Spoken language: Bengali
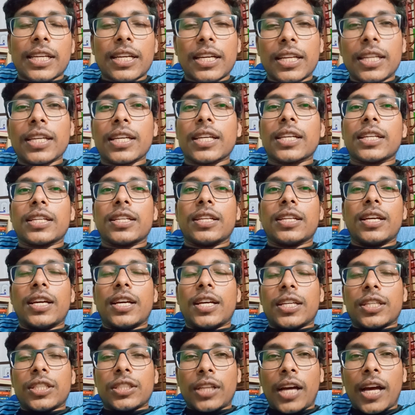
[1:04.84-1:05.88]
এখানে
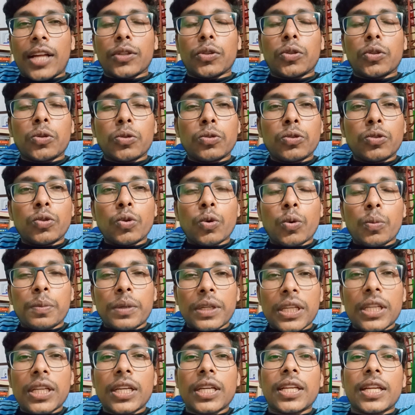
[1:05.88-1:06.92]
শান্ত যদি
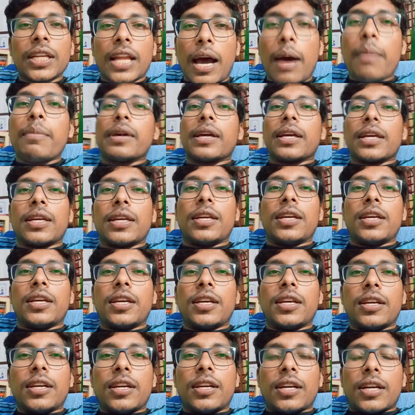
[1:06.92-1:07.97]
ওপেনিংয়ে নামে
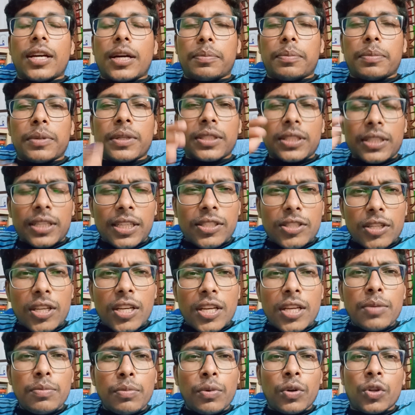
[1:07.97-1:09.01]
আপনাদের কাছে
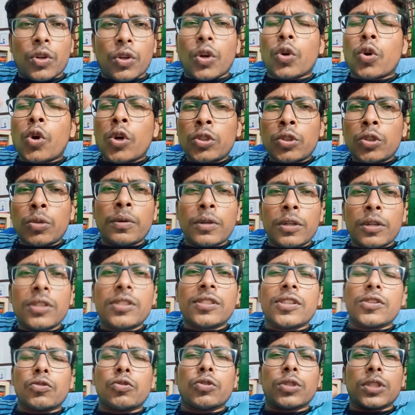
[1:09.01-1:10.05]
কি মনে হয় কত বলে
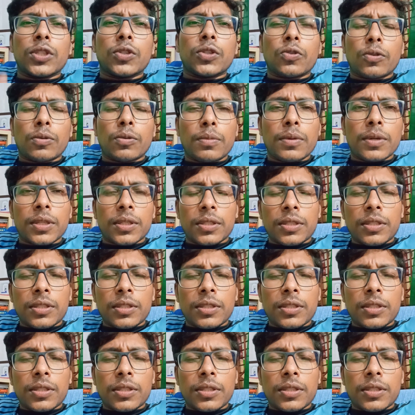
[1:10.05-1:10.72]
সেঞ্চুরি করবে